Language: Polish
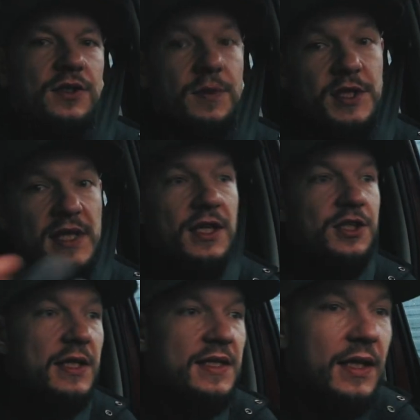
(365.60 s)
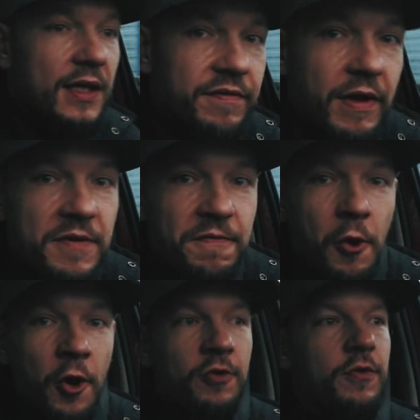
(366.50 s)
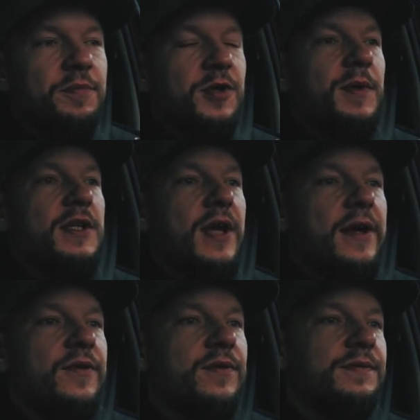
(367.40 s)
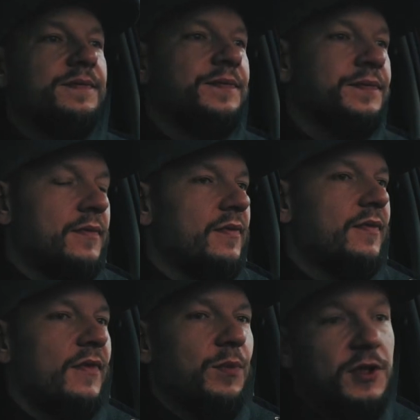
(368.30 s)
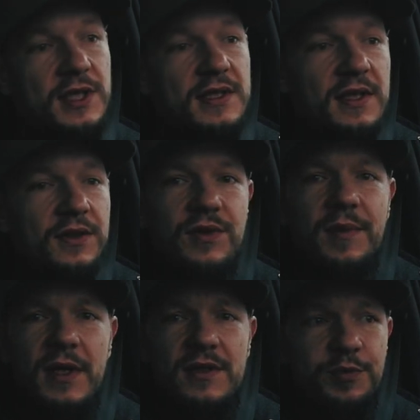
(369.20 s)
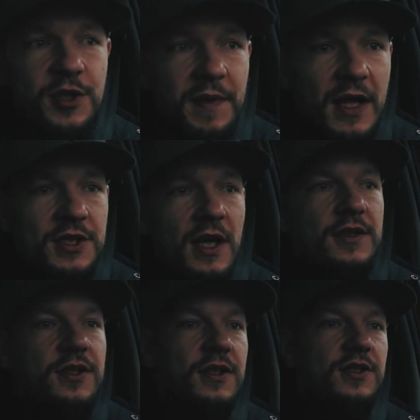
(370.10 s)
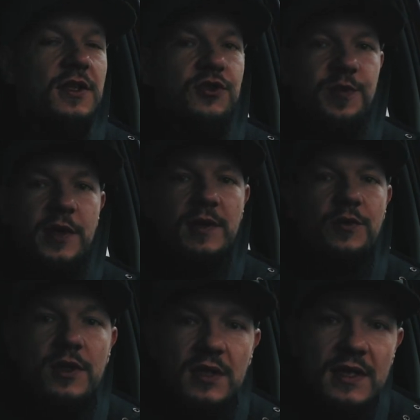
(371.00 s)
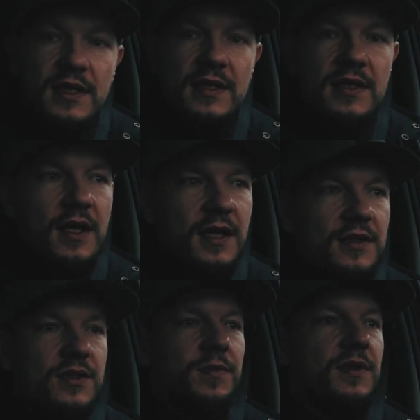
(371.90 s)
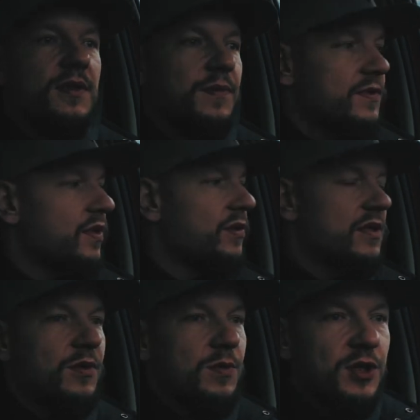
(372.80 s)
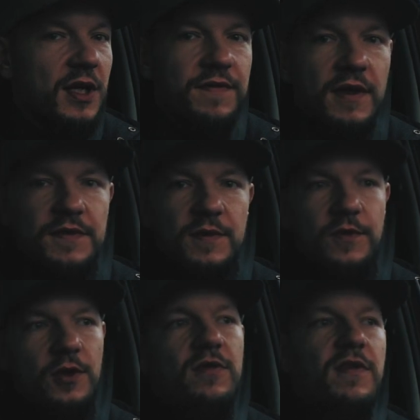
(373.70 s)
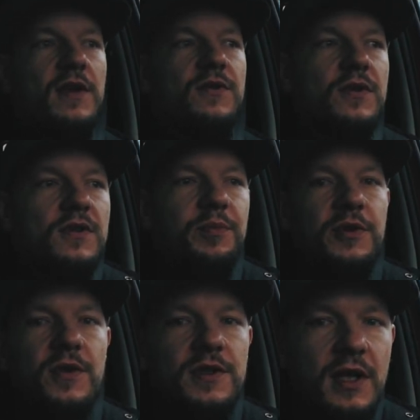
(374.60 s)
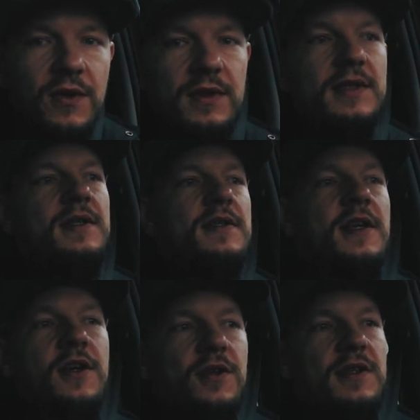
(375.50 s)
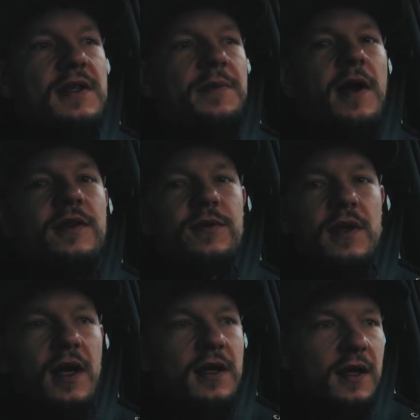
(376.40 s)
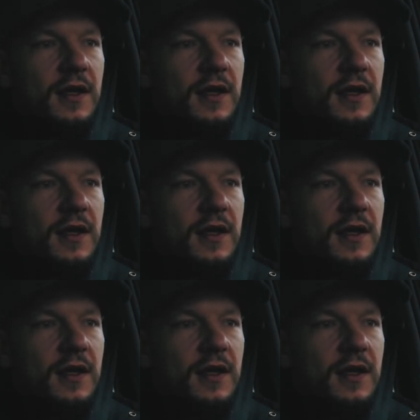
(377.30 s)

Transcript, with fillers: że przez jakiś czas nie nagrywali vlogów, przepraszają Podczas gdy tu nie ma co przepraszać. Jeżeli już podejmujesz decyzję, żeby sobie zrobić przerwę w tym vlogowaniu, no to podjąłeś taką decyzję, koniec tematu, tak?